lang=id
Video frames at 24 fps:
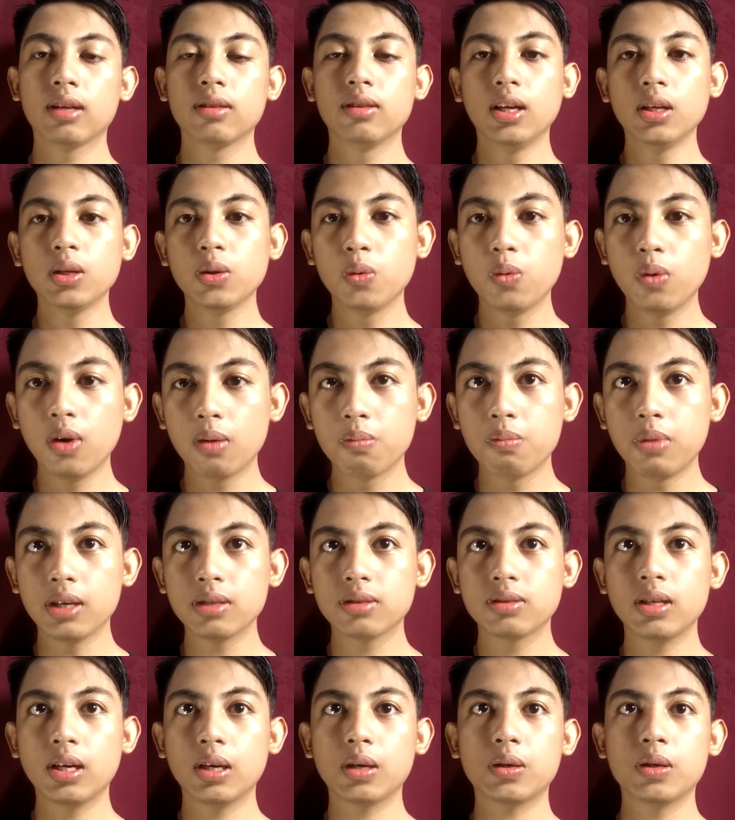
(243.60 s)
dan gua
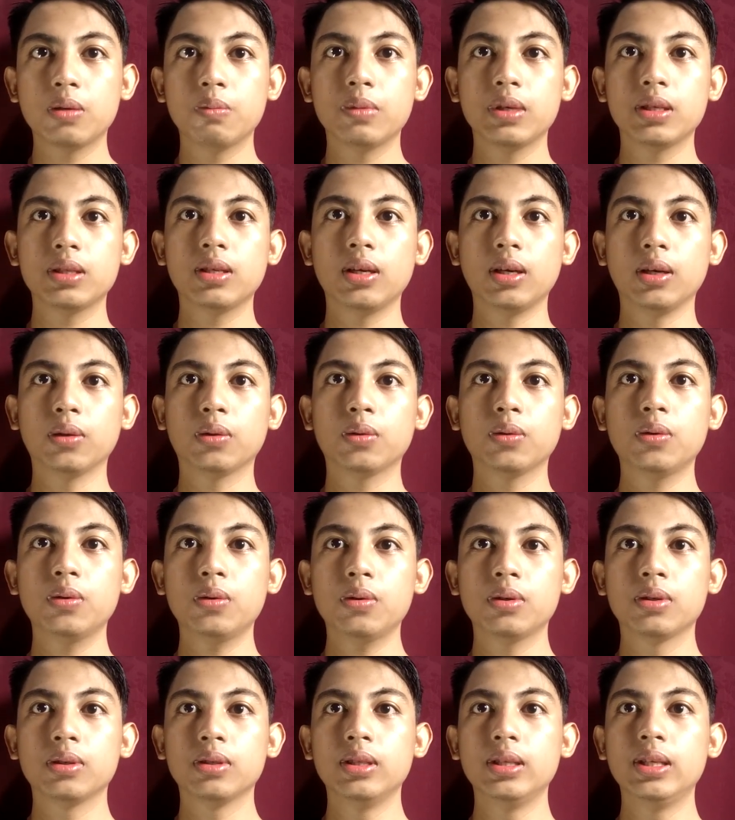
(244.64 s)
baca komennya itu
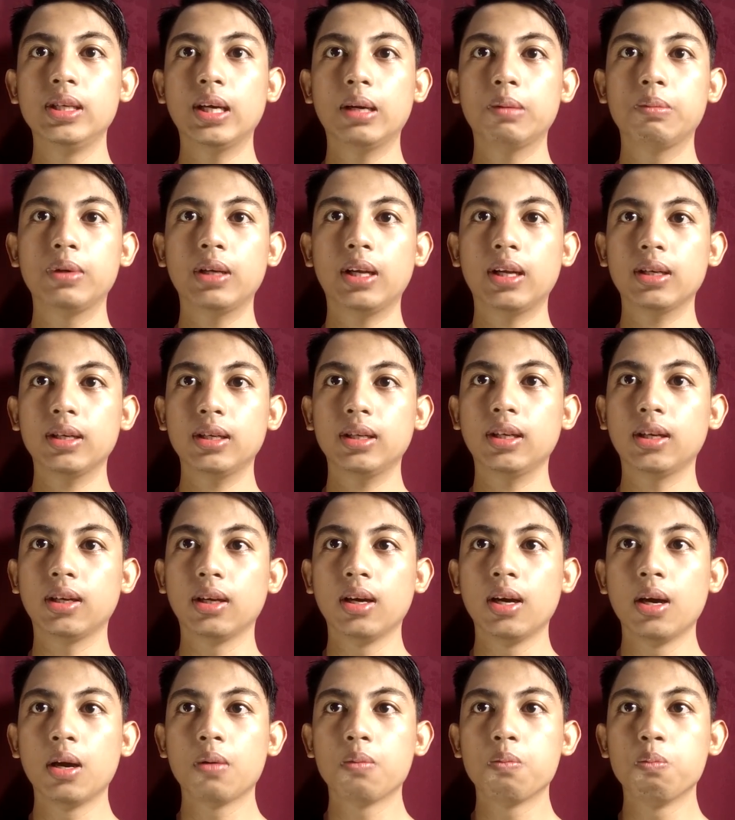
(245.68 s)
dia bilang gini
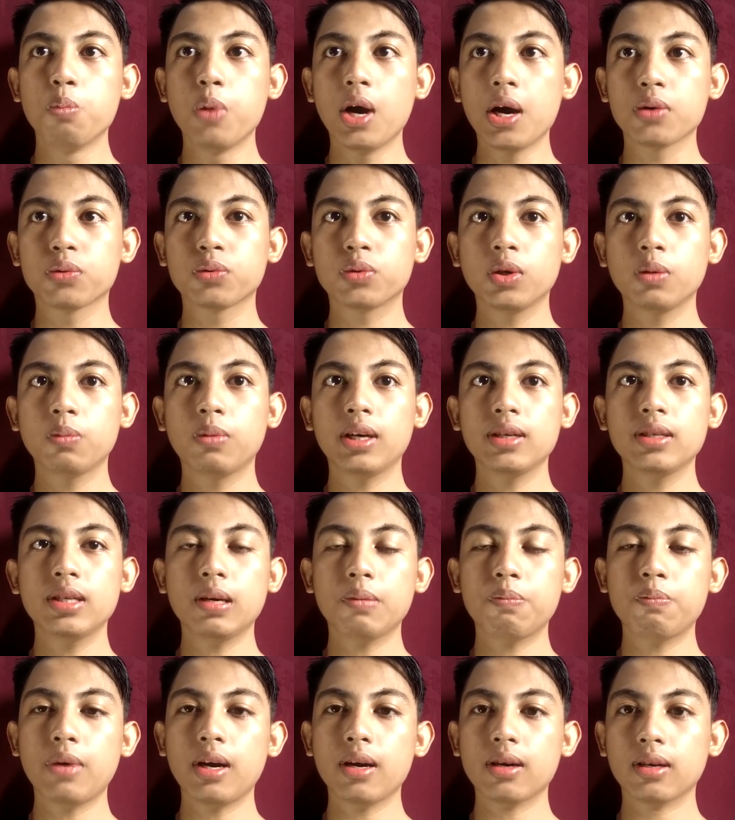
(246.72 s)
bang coba aja
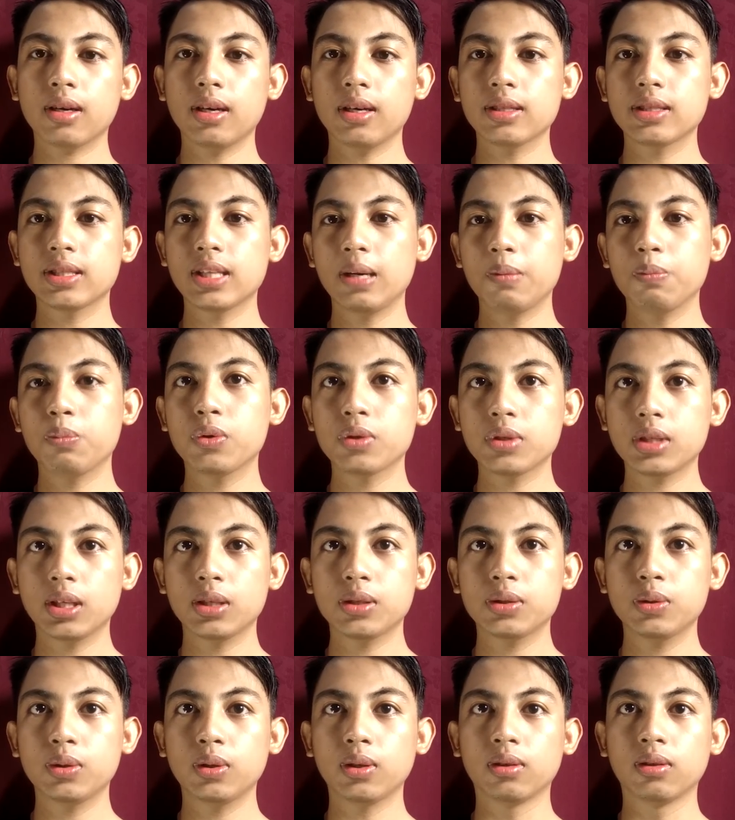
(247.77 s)
pakai sampo
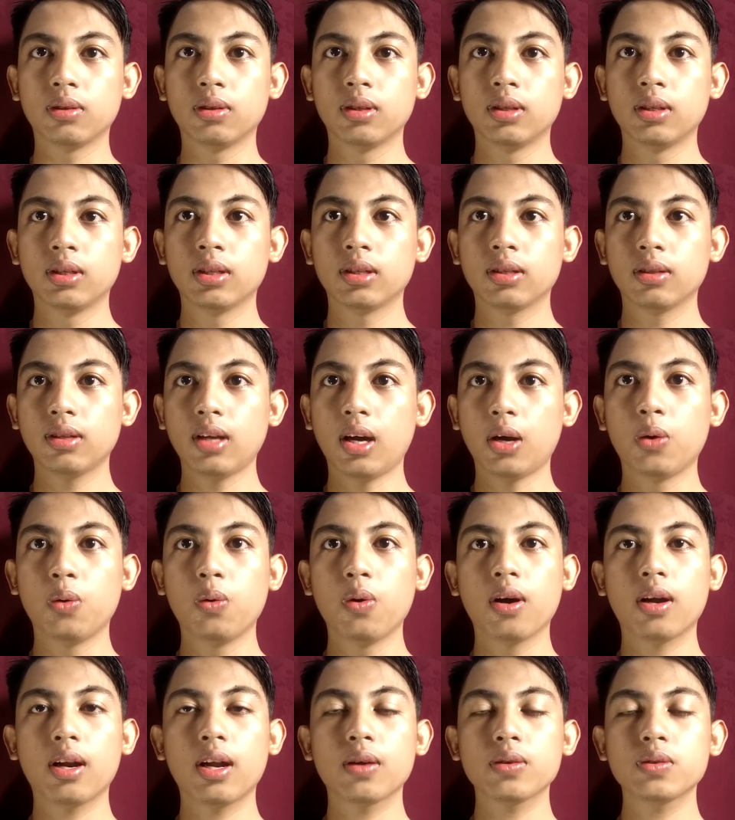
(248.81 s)
Selsun nah
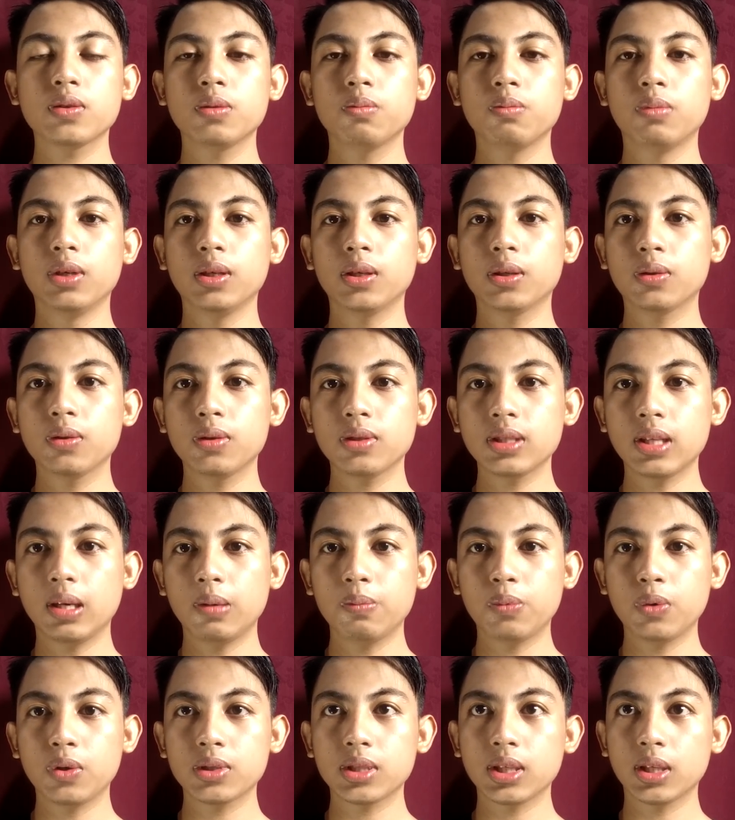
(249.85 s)
gua langsung beli tuh
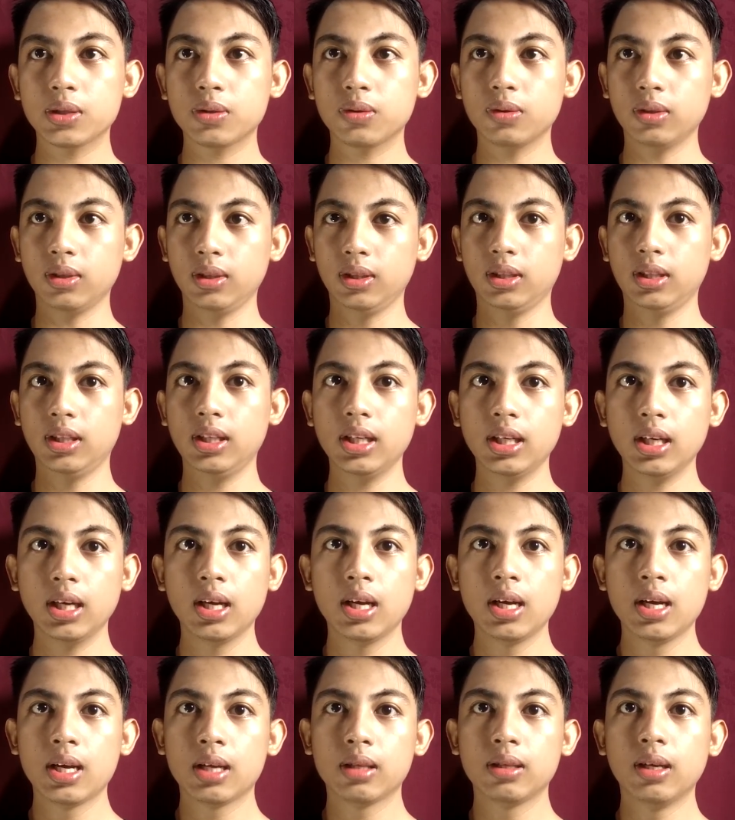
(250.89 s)
sampo Selsun ini
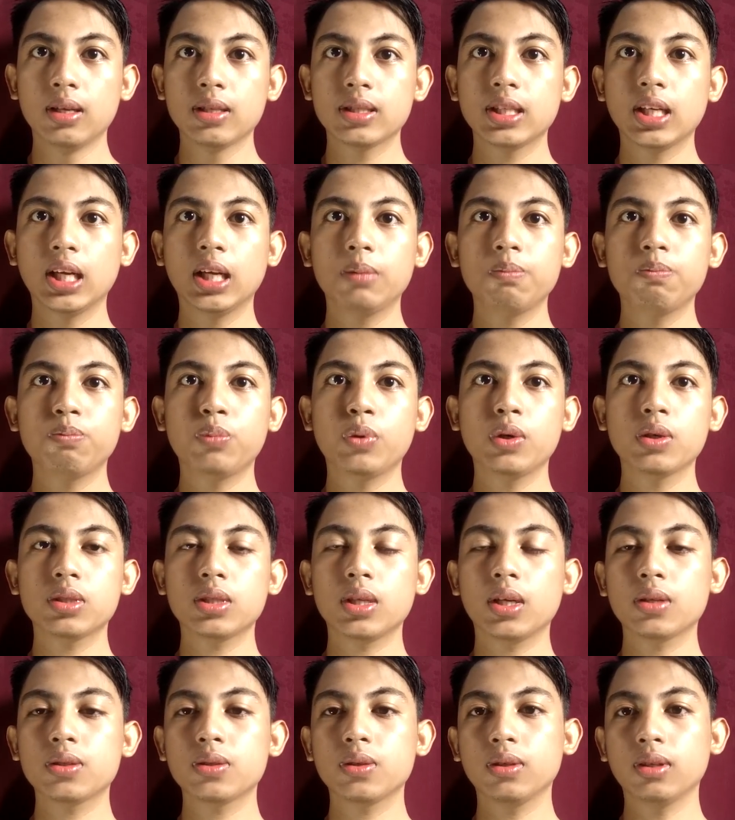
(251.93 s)
dan sampo
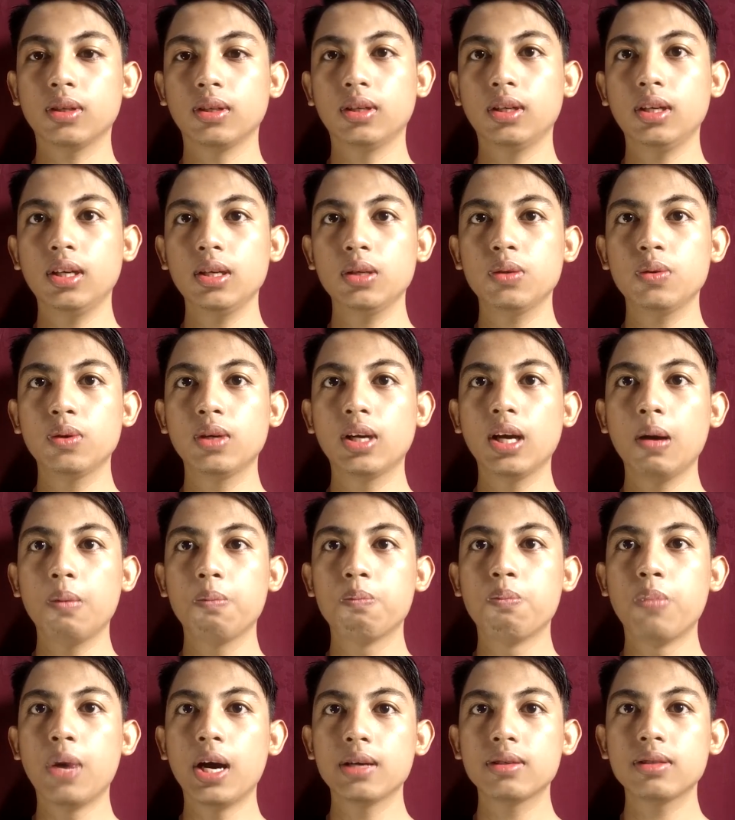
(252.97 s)
Selsun ini juga
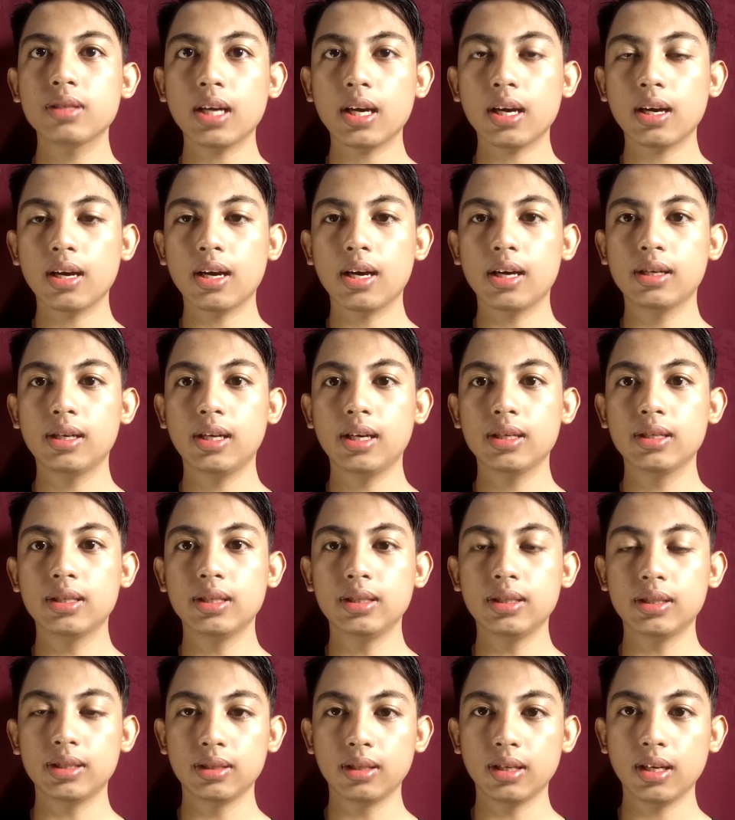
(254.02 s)
banyak ada
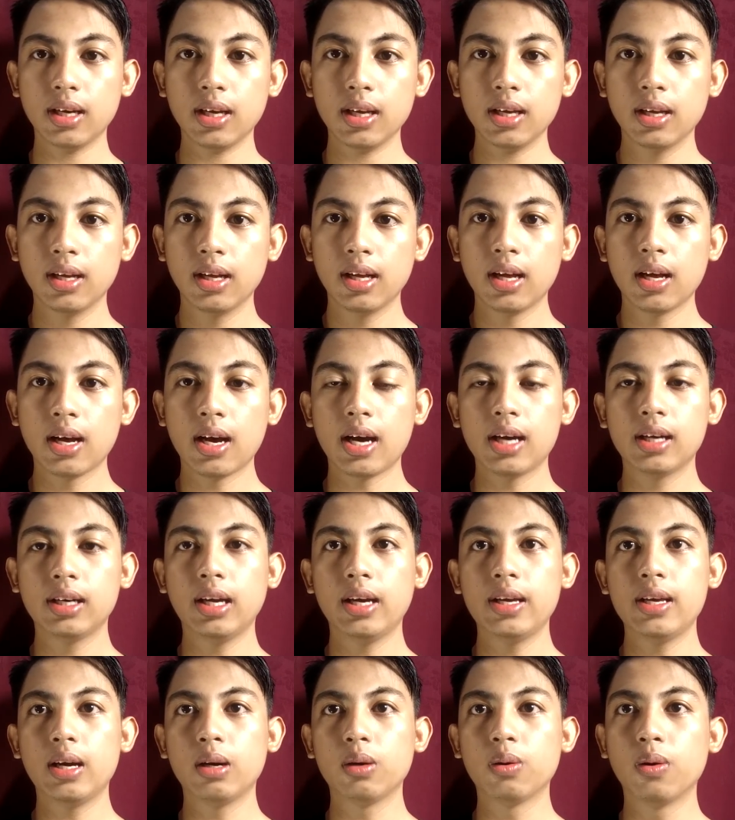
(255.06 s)
jenisnya
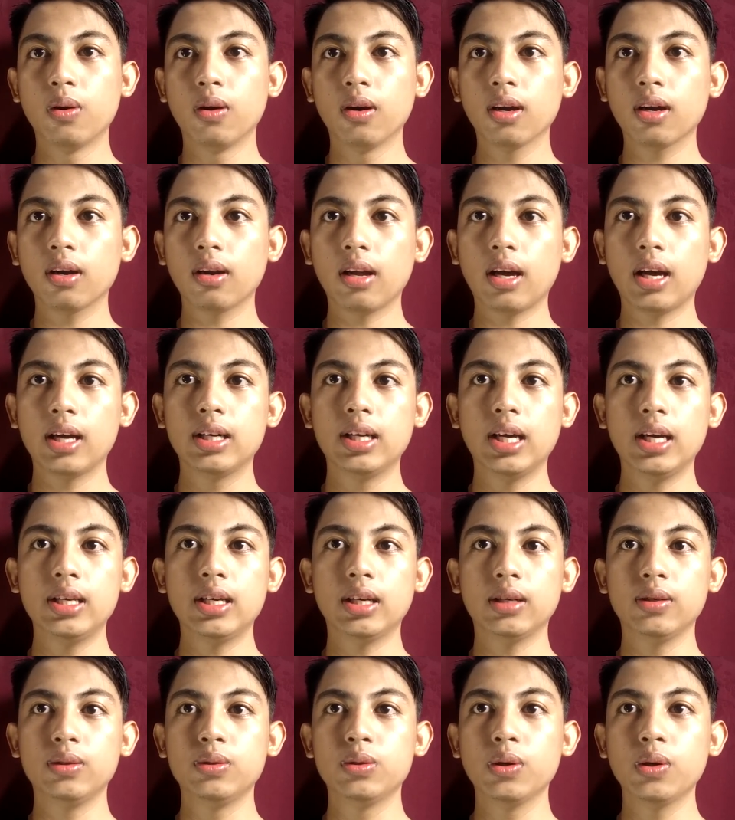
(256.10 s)
ada yang gold ada
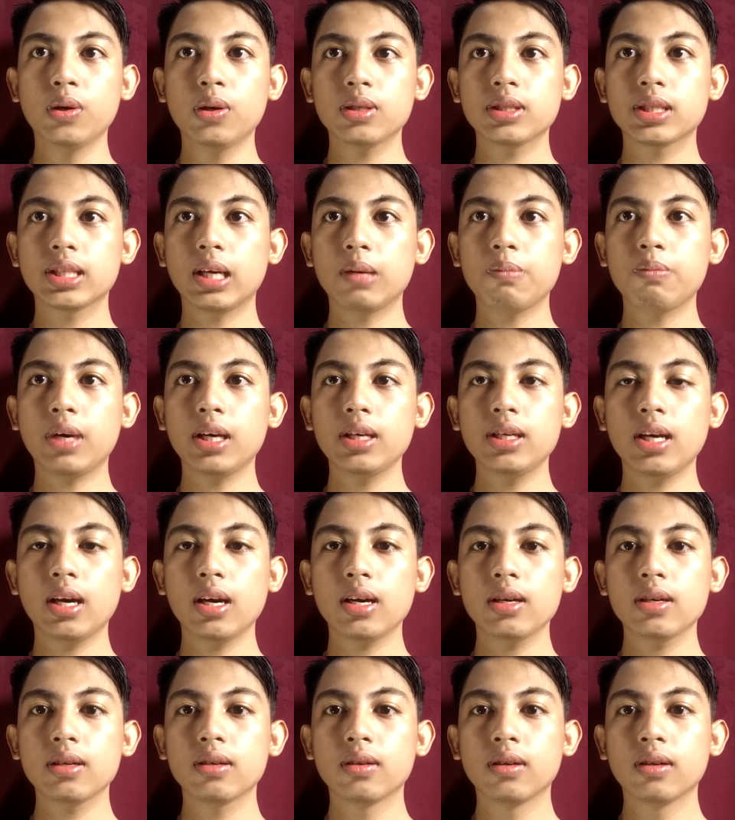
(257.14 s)
yang hijau sama yang